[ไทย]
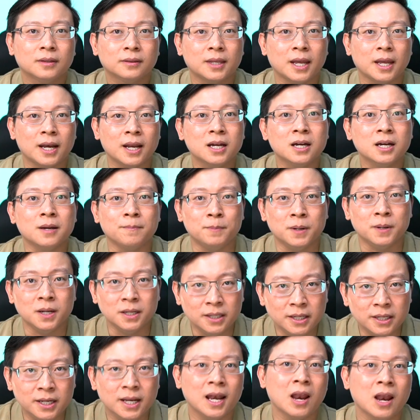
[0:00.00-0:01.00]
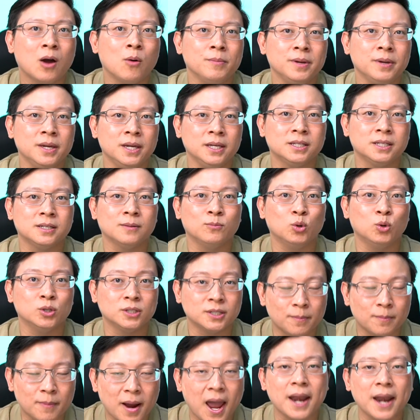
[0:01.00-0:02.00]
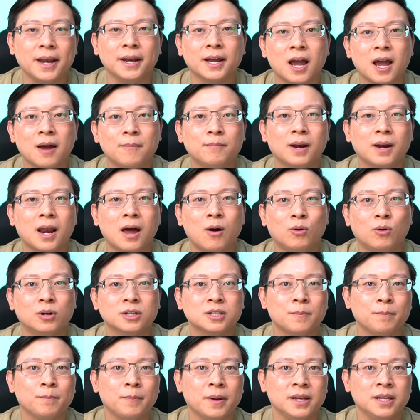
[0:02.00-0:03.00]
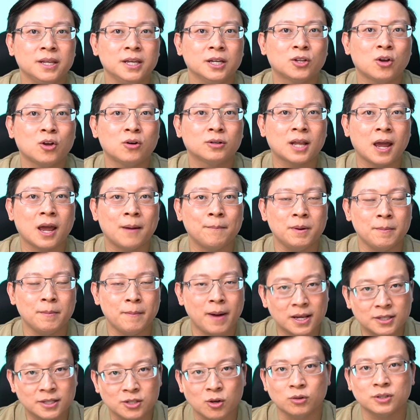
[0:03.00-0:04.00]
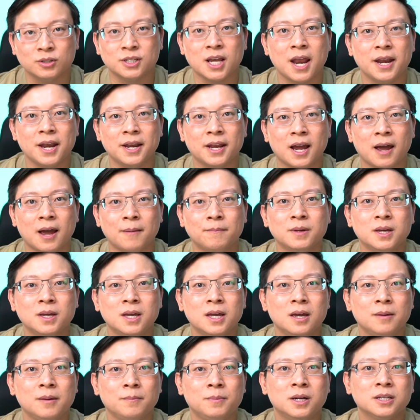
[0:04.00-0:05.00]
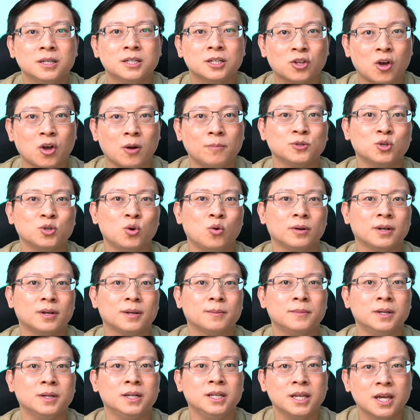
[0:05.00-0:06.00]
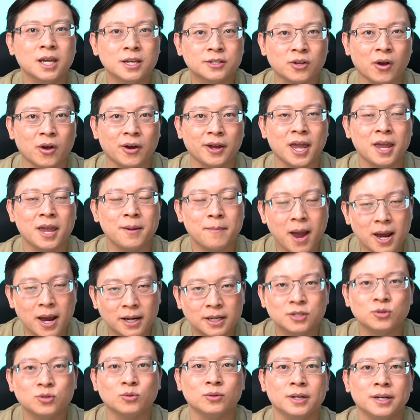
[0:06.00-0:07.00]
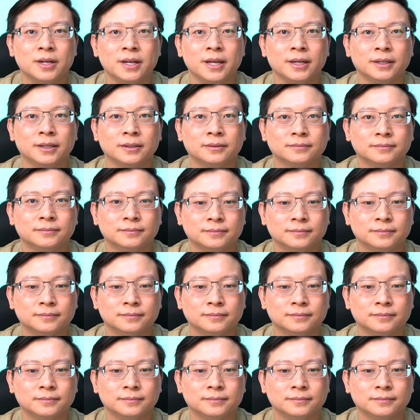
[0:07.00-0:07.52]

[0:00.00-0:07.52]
แต่ถ้าเกิดพื้นที่ดินเรามีจำนวนจำกัดนะครับเราก็จำเป็นที่จะต้องทำเป็นบ้านสองชั้นนะครับเพื่อจะตอบโจทย์พื้นที่ใช้สอยให้มากที่สุดนั่นเอง